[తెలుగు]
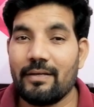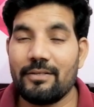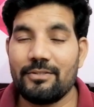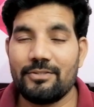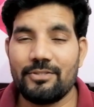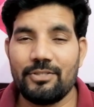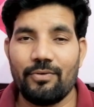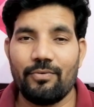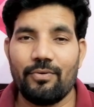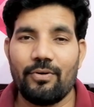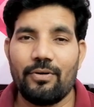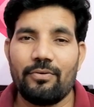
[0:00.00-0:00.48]

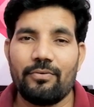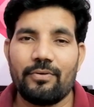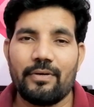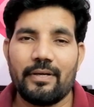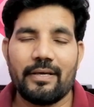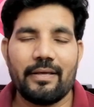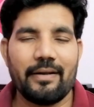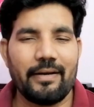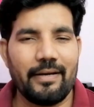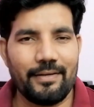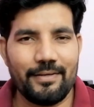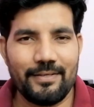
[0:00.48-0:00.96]
ఇచ్చేవాళ్ళు ఉంటే
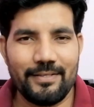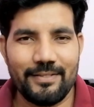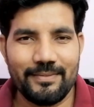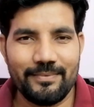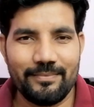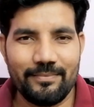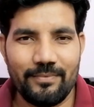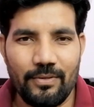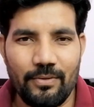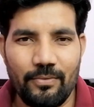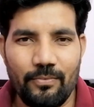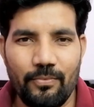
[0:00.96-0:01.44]
గ్రేట్
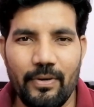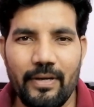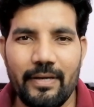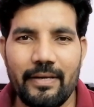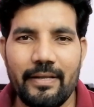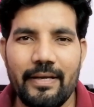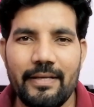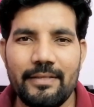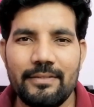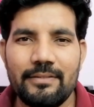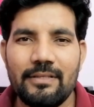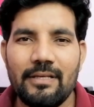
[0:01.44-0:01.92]
రైట్
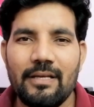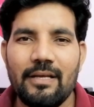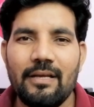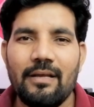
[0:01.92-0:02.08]
గైస్